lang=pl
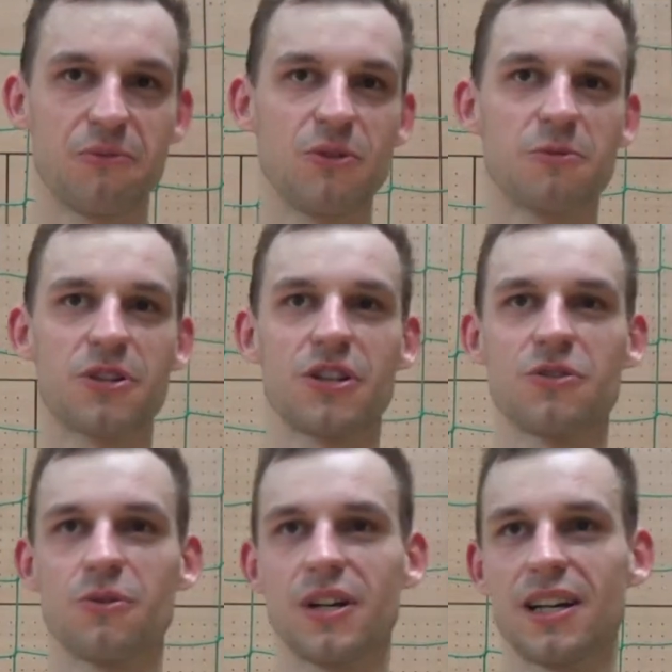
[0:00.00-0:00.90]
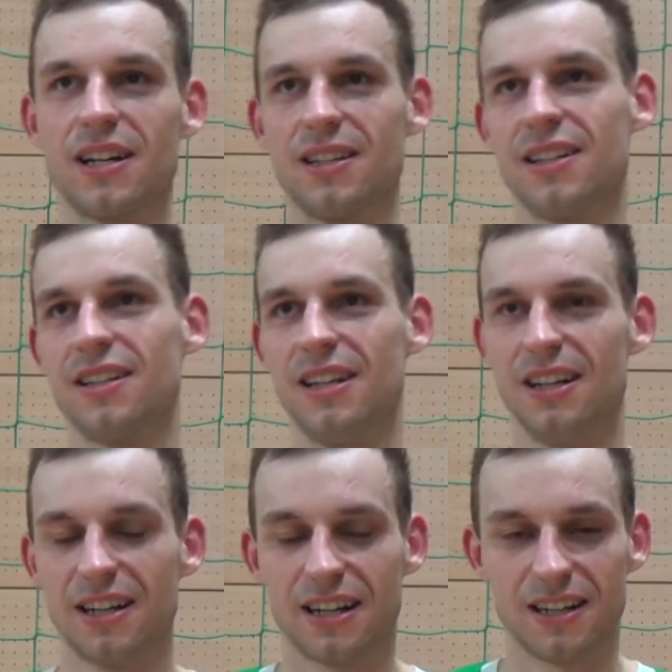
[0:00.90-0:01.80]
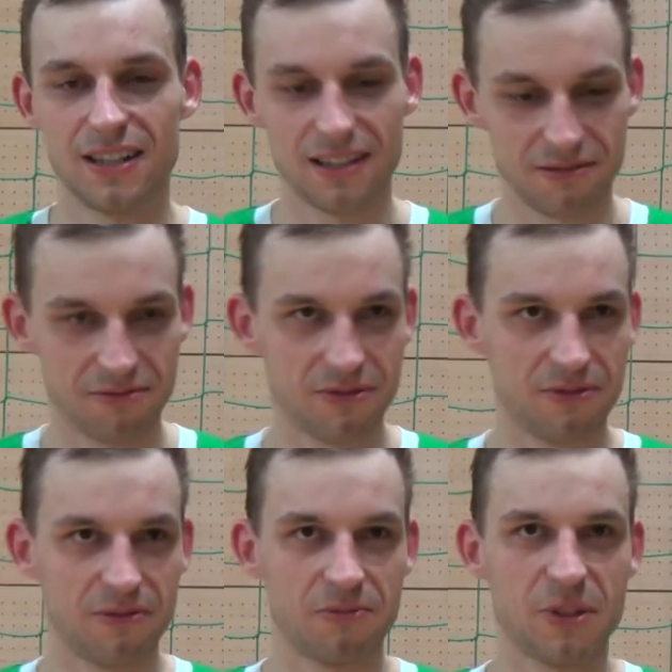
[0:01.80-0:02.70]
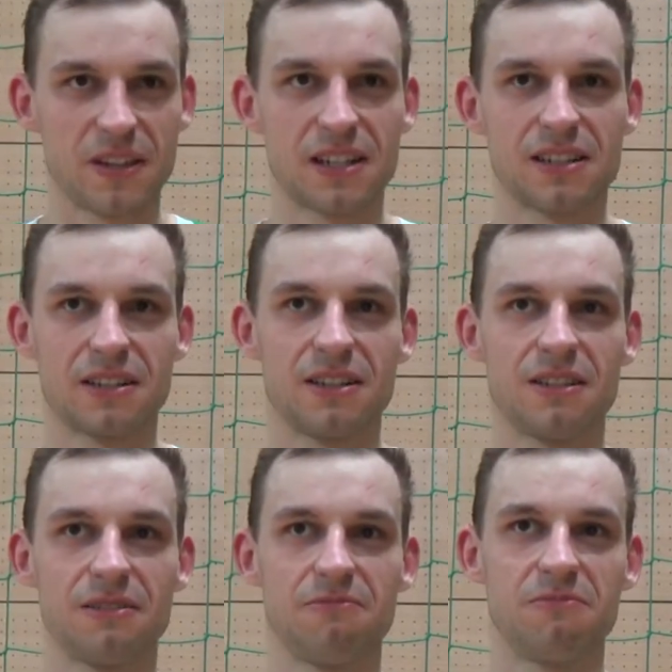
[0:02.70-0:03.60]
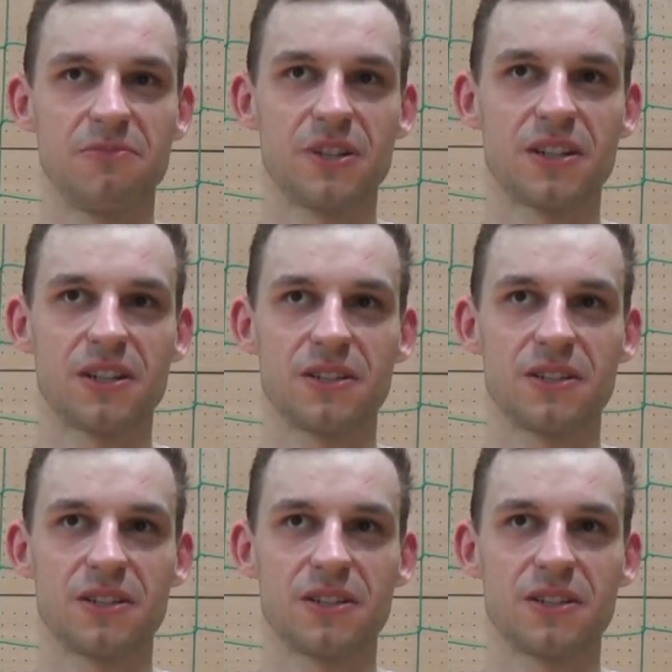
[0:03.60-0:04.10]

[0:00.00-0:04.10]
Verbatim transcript: dobrze się czuje, ale, ale jednak tych